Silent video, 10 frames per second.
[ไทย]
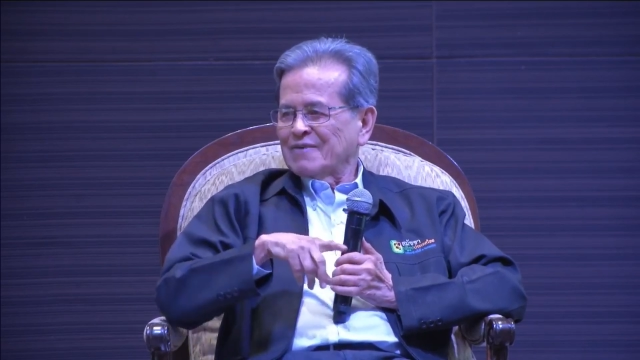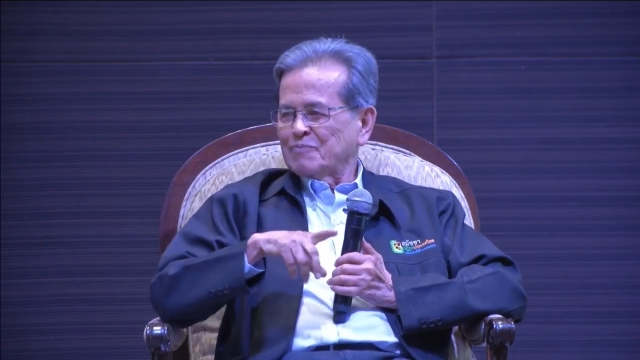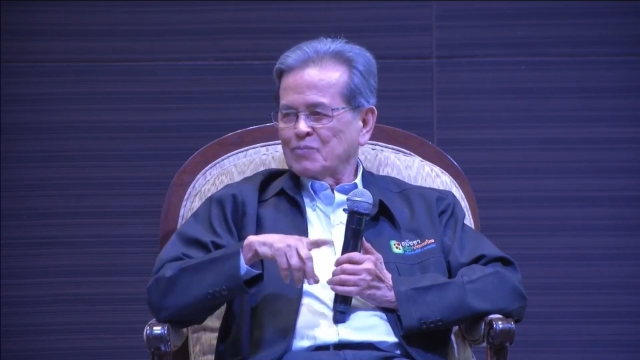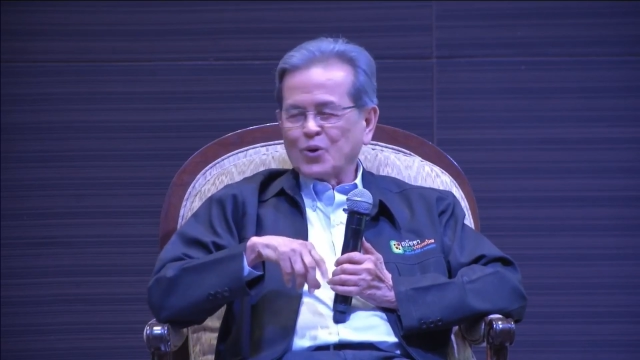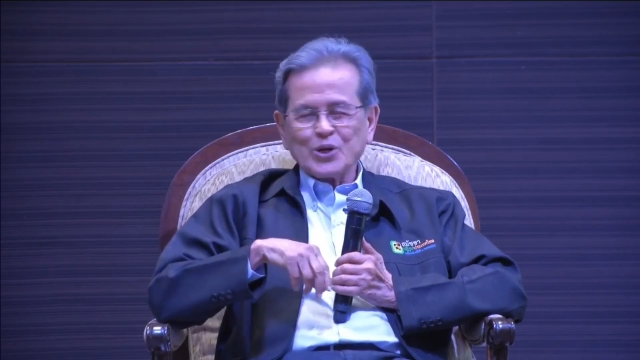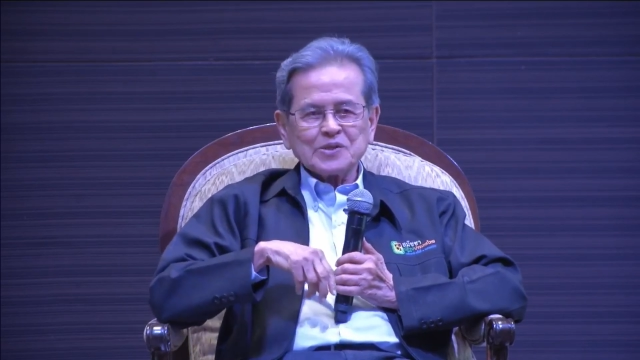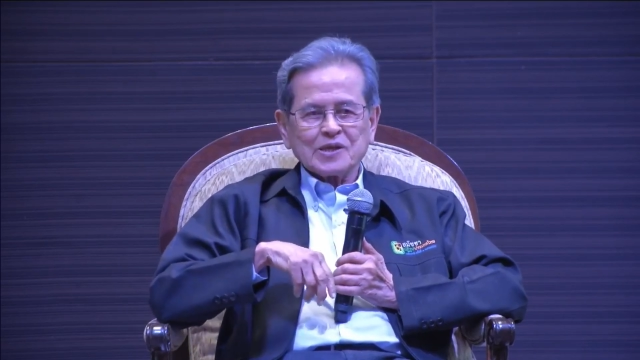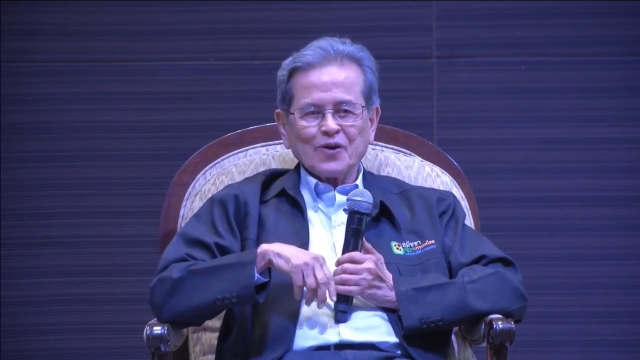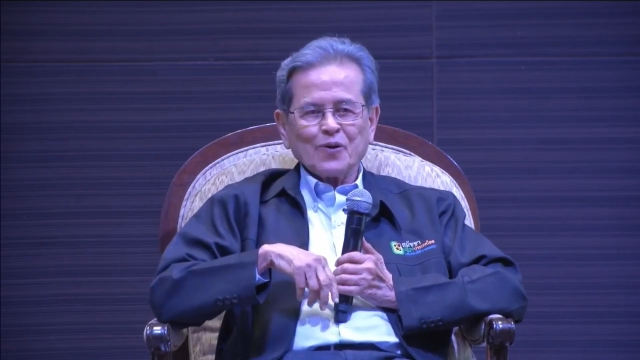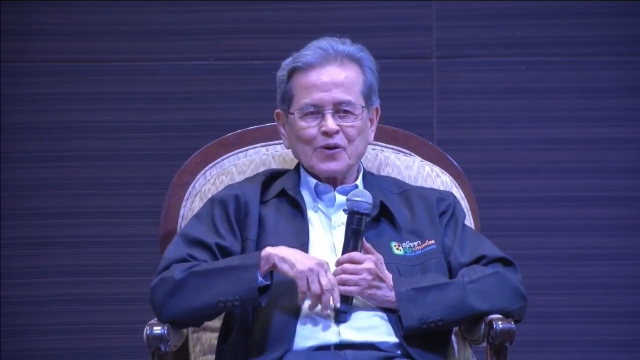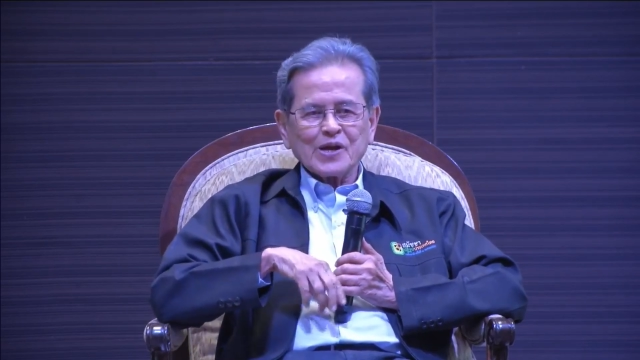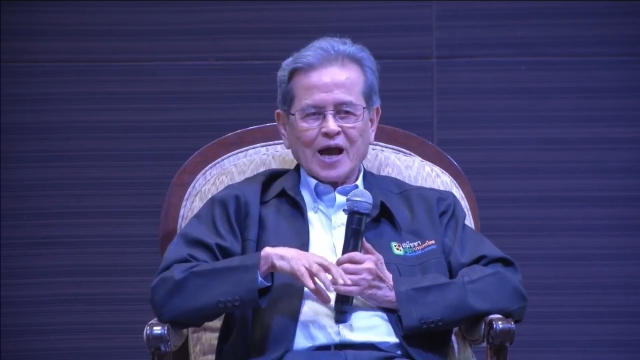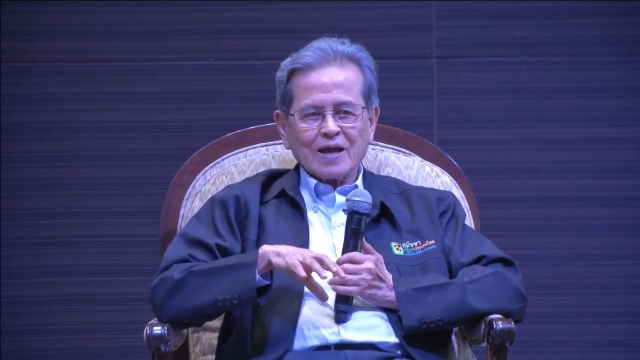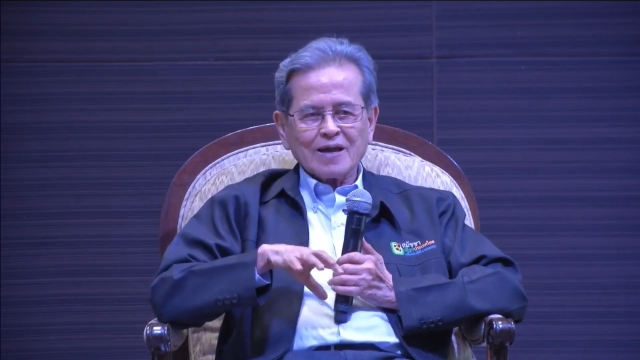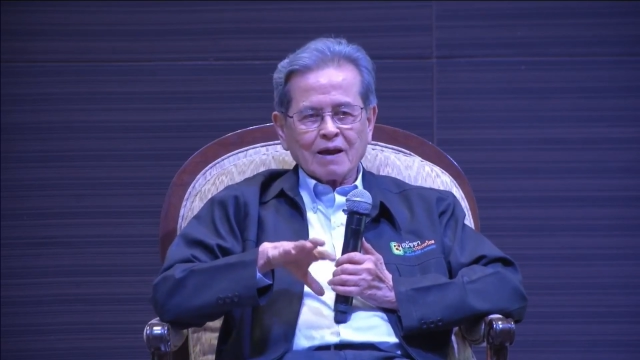มูลนิธิคนไทย
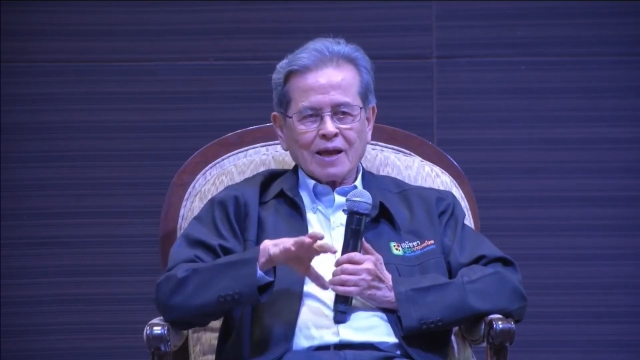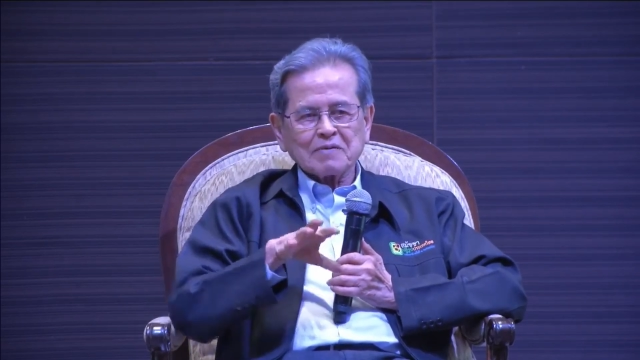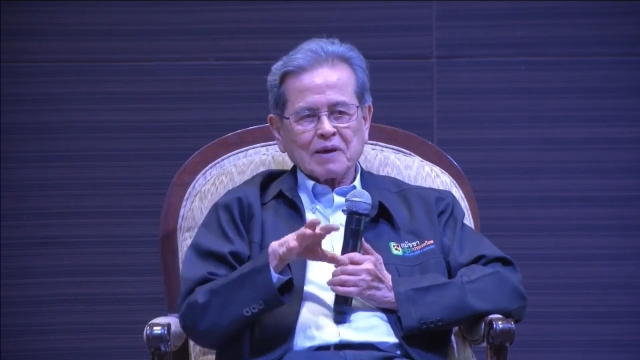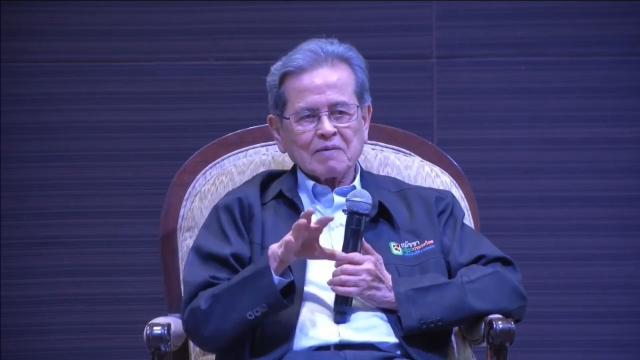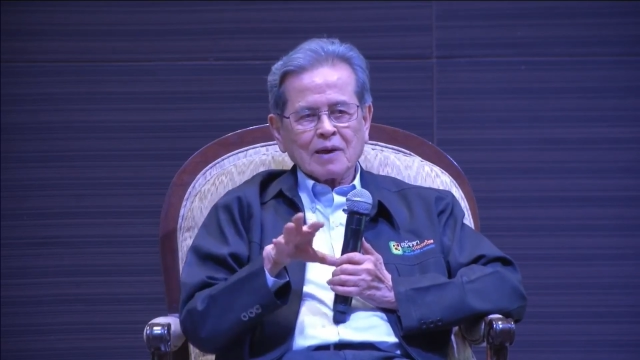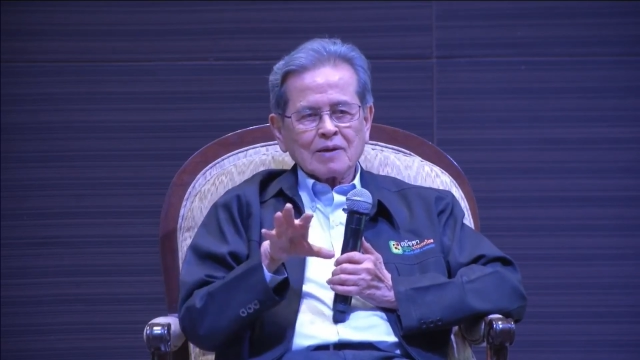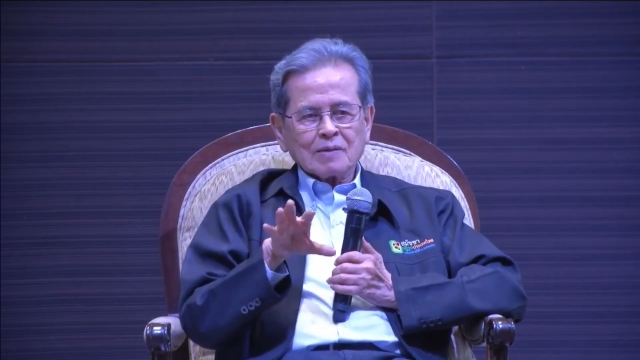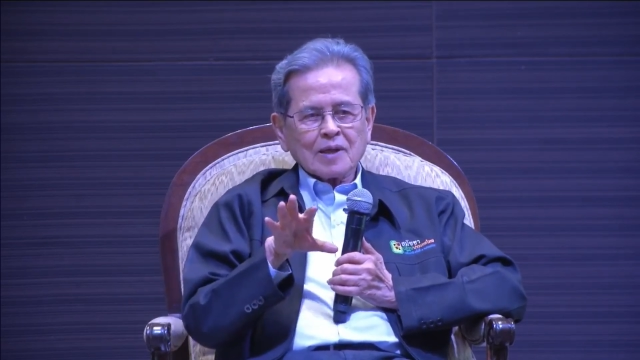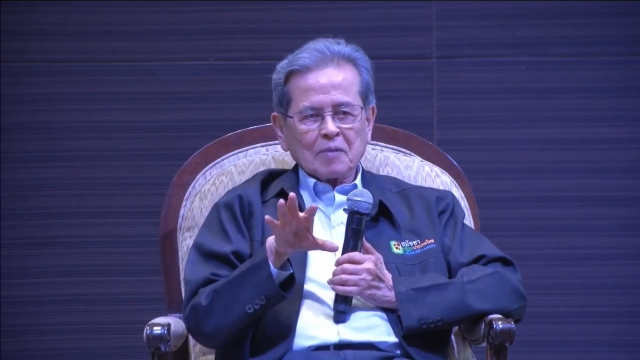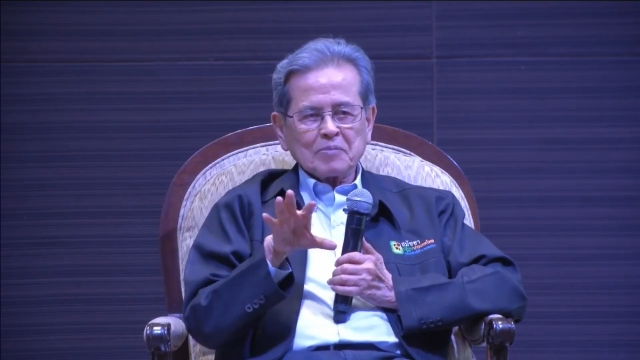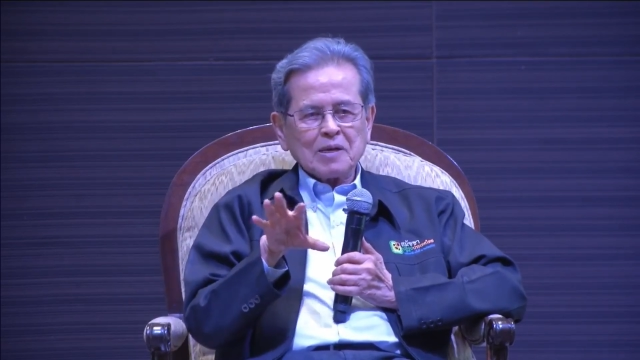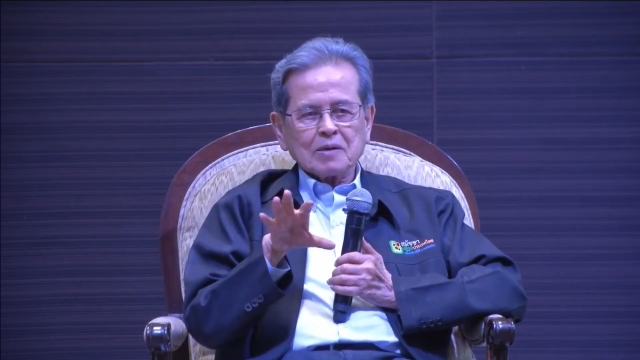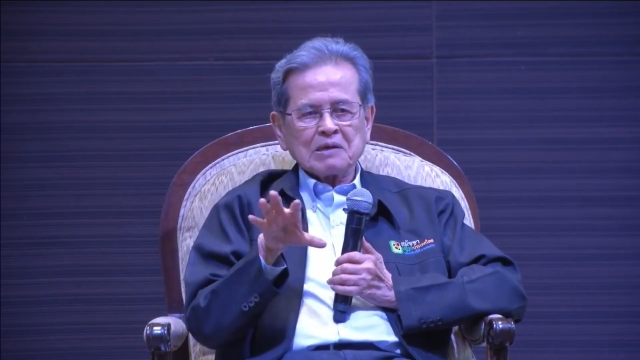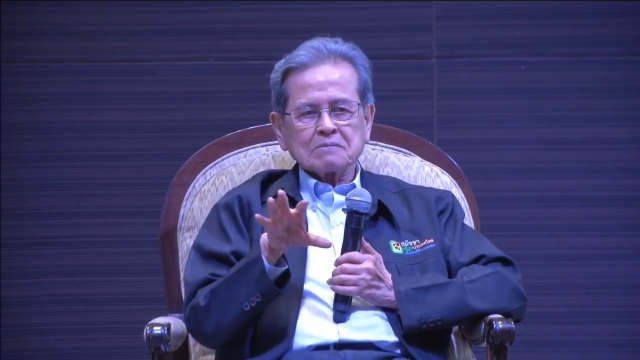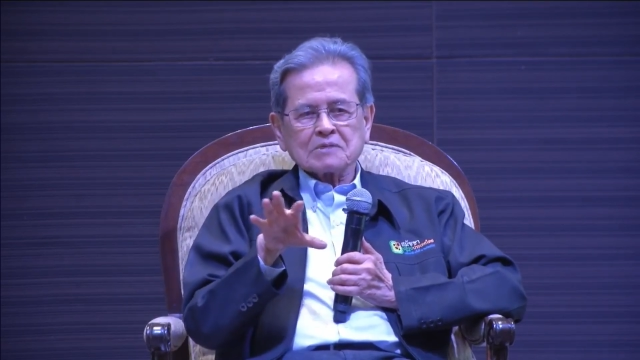อะไรเนี่ยทำให้เรื่องนี้
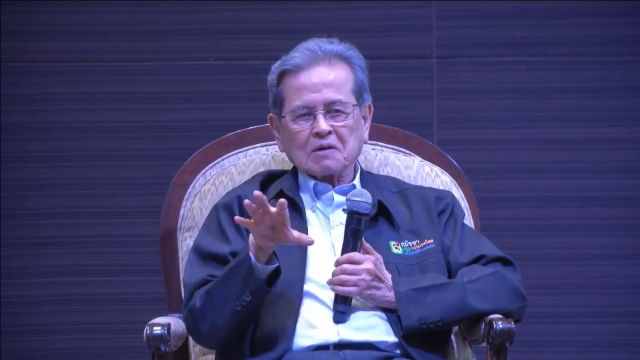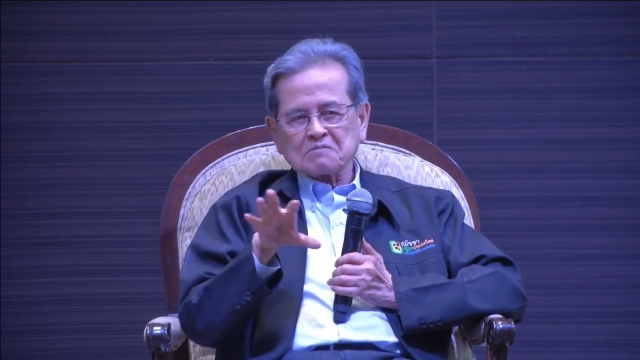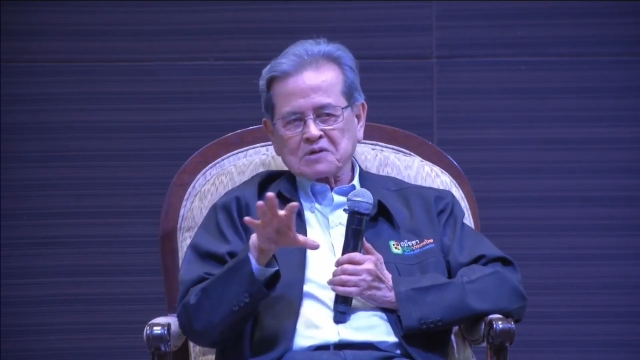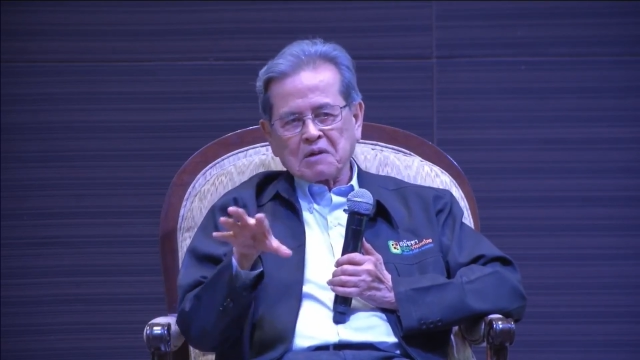ชัดเจน